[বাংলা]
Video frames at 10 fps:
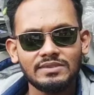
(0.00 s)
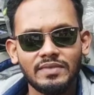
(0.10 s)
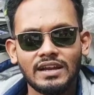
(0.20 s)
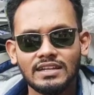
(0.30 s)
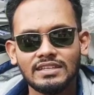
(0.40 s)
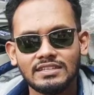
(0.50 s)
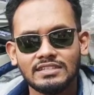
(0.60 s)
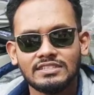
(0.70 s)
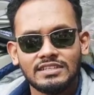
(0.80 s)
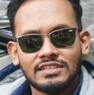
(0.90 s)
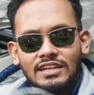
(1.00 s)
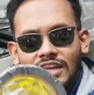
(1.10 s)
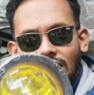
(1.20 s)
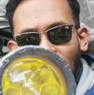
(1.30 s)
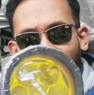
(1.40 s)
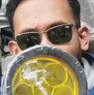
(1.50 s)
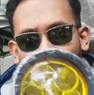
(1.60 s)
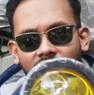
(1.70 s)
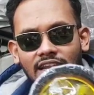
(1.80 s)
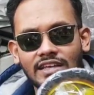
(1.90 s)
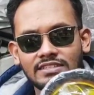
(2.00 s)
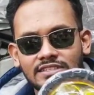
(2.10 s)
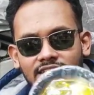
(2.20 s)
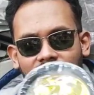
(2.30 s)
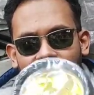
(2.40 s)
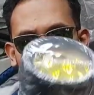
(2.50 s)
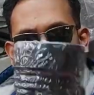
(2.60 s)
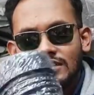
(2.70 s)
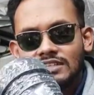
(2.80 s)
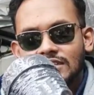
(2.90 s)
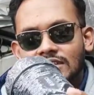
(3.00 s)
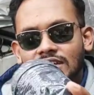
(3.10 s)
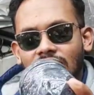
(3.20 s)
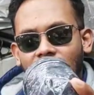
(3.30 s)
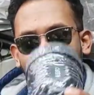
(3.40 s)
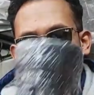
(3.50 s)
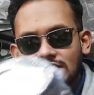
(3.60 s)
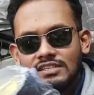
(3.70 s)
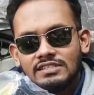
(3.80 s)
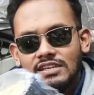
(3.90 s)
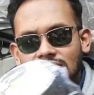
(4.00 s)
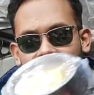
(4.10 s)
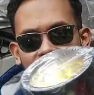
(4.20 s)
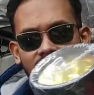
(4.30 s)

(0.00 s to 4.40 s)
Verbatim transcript: যে মালটা দেখতেছেন এল নাইন এক্স ঠিক আছে এটা এল সিক্স এক্স